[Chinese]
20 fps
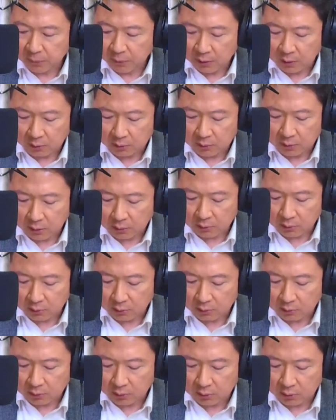好，上
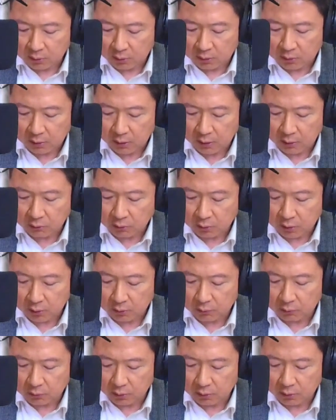周呢也是连续第
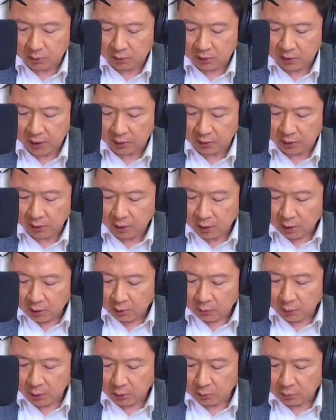五周的下跌，
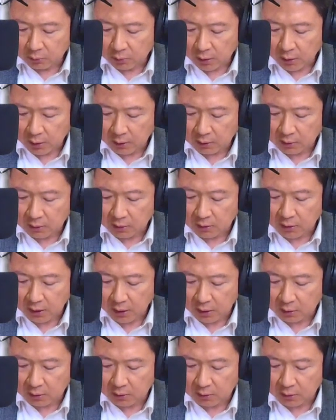唯独天然气
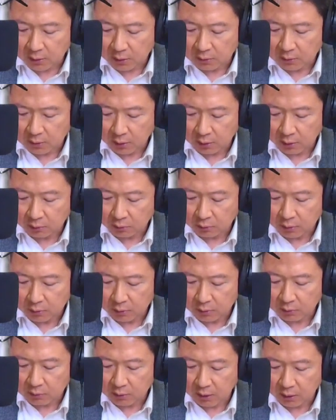价格上涨，全
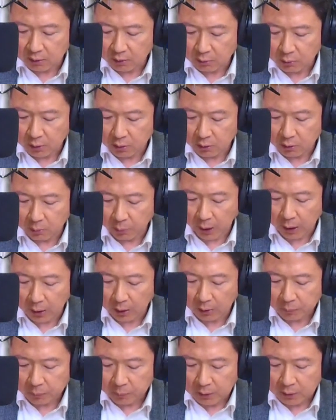周涨了快 百分之
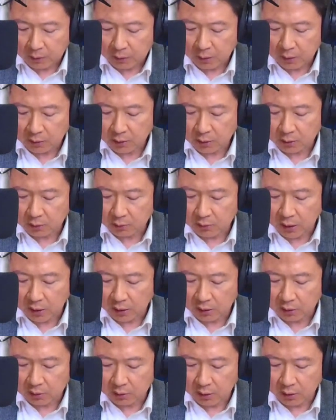六， 那汽油价
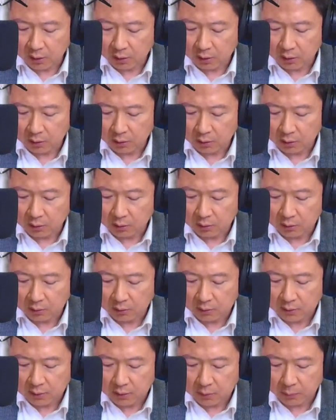格跌了 百分之
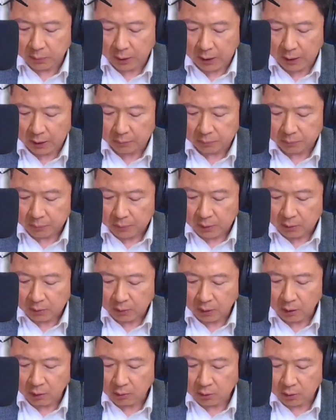四。
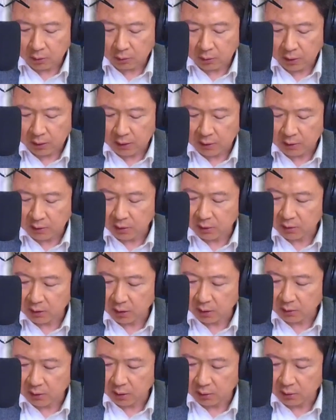那欧洲天然气也
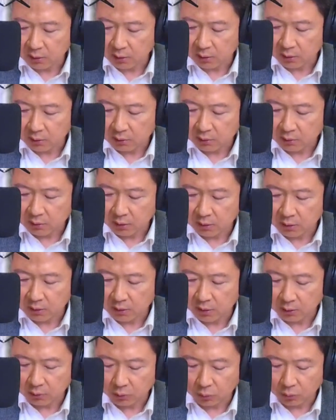上涨了这个一
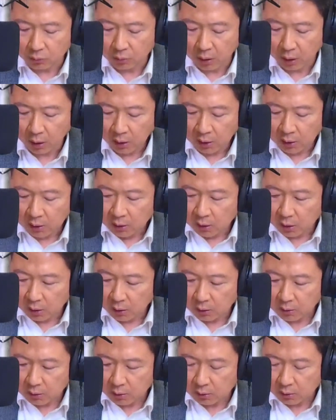成多啊。好、
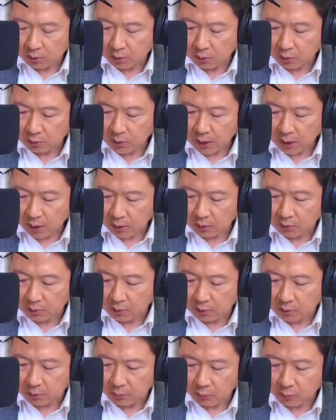呃，油价
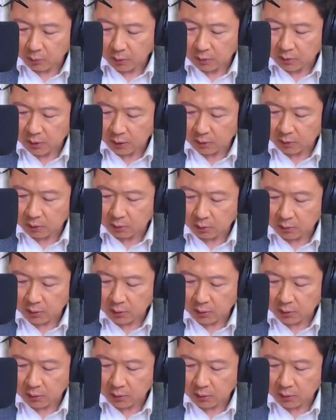怎么观察呢？油